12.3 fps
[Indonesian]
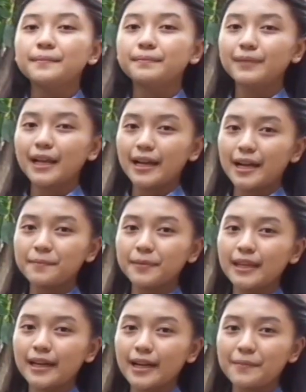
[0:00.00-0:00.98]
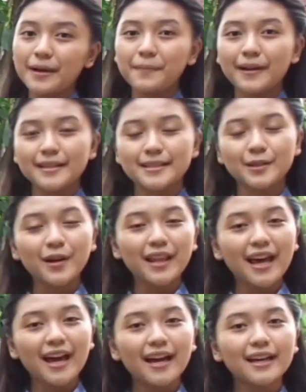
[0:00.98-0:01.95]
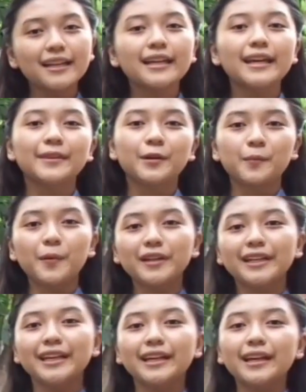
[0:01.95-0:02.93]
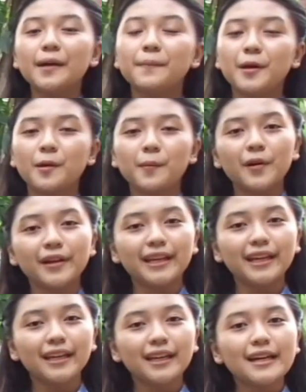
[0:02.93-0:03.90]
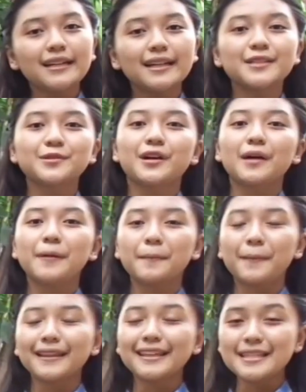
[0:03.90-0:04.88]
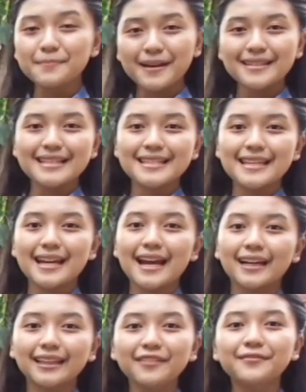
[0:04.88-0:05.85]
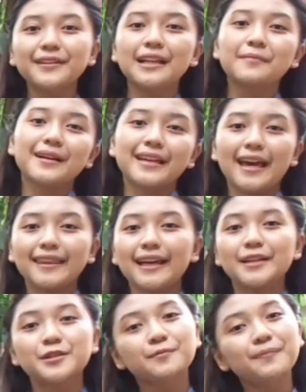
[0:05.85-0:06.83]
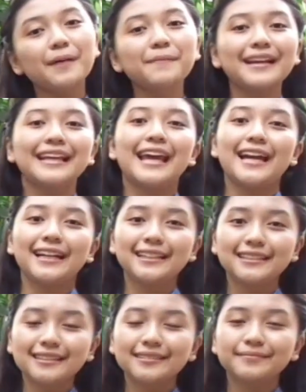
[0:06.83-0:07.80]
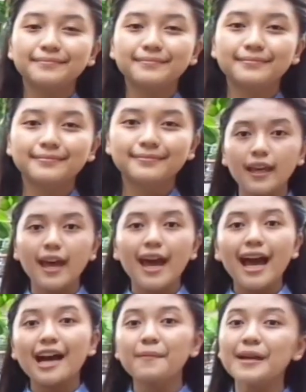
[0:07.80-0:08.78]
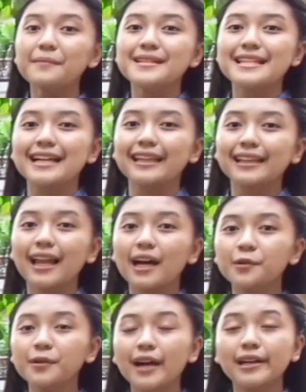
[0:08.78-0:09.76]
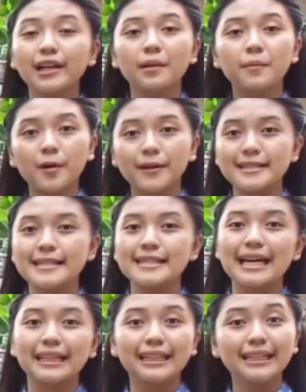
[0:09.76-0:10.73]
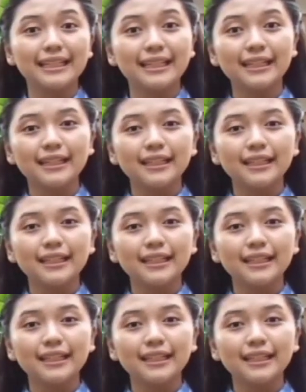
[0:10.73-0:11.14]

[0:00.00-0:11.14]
menanam tanaman pada sekolah, hidroponik, biopori, dan juga berpartisipasi secara aktif dalam kegiatan jumpa beriak. Apa yang bisa kita lakukan dalam kondisi saat ini?